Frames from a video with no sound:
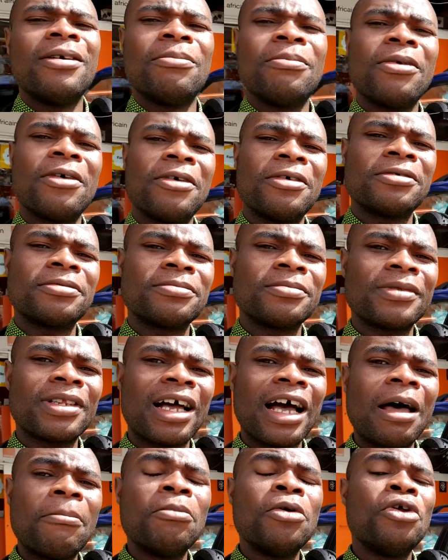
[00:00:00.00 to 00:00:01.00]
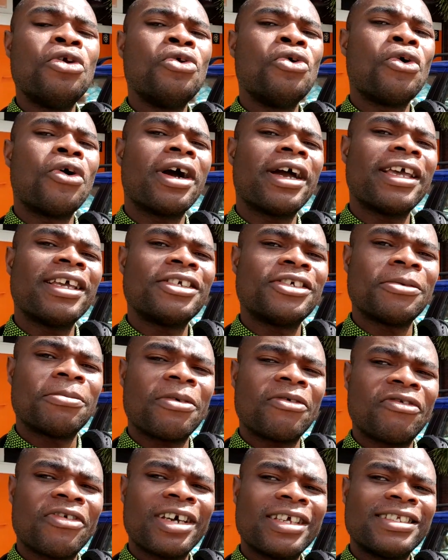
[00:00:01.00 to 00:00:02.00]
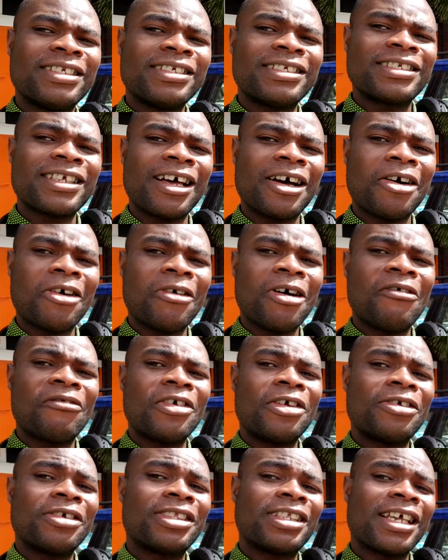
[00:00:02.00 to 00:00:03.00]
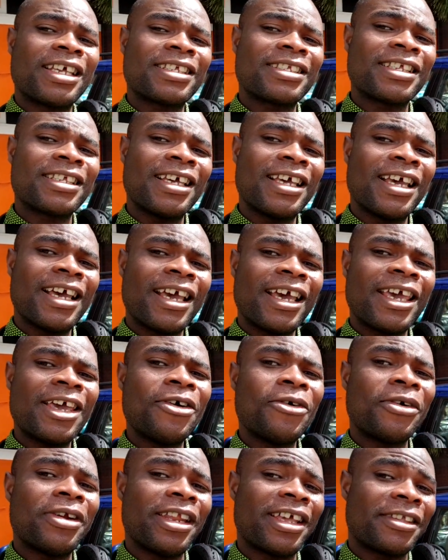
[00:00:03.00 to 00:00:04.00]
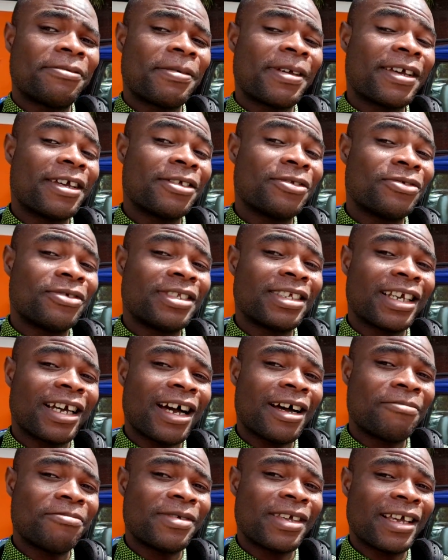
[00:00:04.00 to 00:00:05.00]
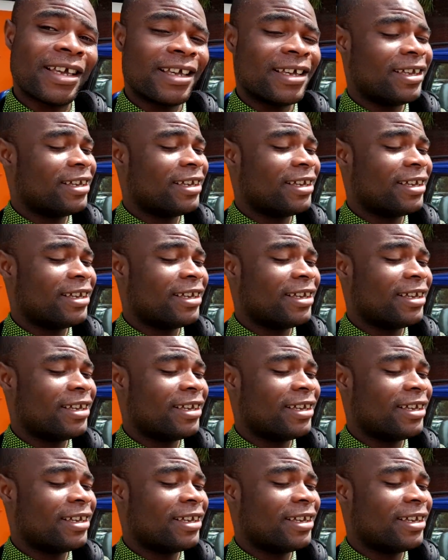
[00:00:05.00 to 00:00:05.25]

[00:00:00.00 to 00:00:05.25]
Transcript: Bon, améliorer, je pourrais dire ça. On va faire le test et on espère que tout ira bien.